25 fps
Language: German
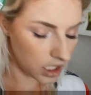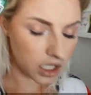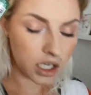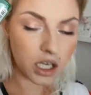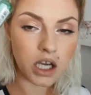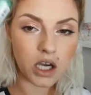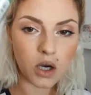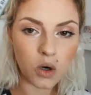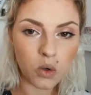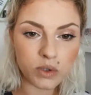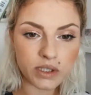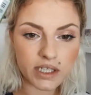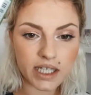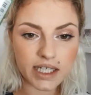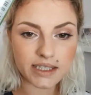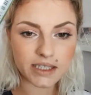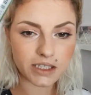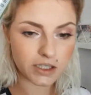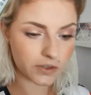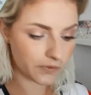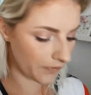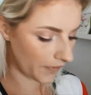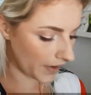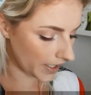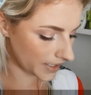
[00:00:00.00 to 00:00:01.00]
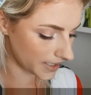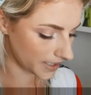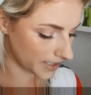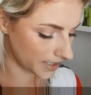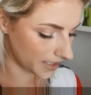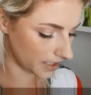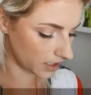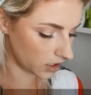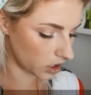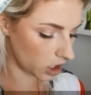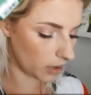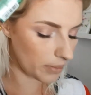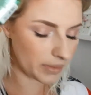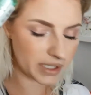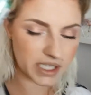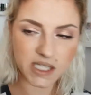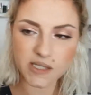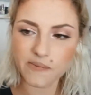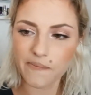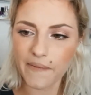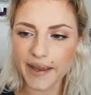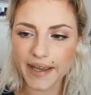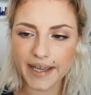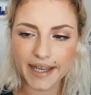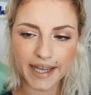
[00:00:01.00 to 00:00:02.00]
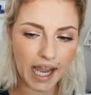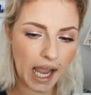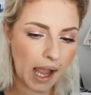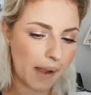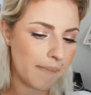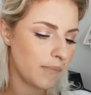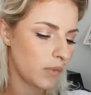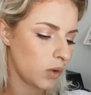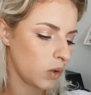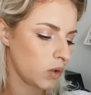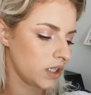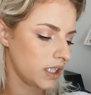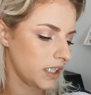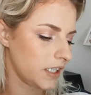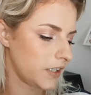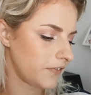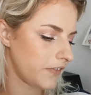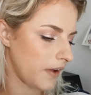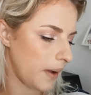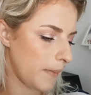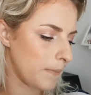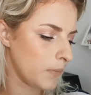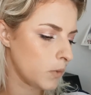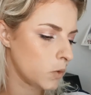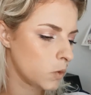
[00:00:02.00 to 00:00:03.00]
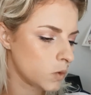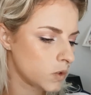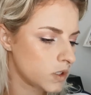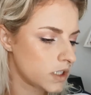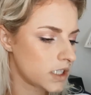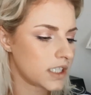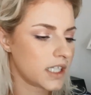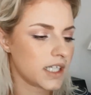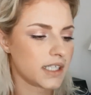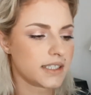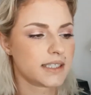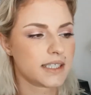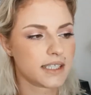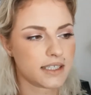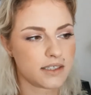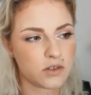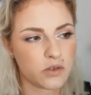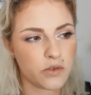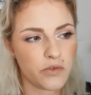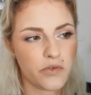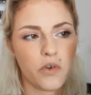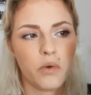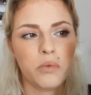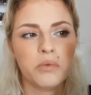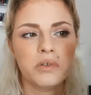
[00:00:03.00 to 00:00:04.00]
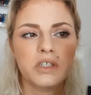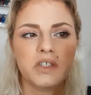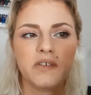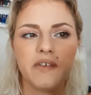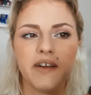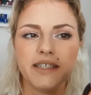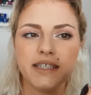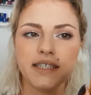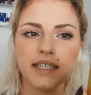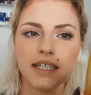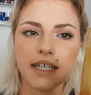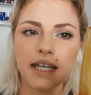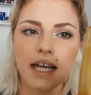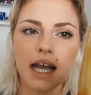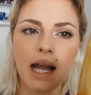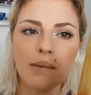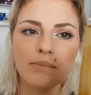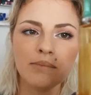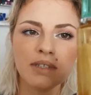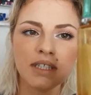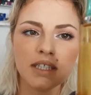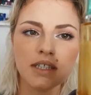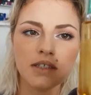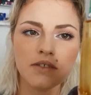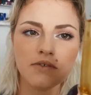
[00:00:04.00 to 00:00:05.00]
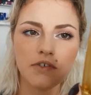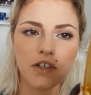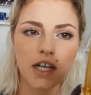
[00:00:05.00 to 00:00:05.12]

120,2 äh, Gramm und ich vermute, dass das so 25 Gramm sind.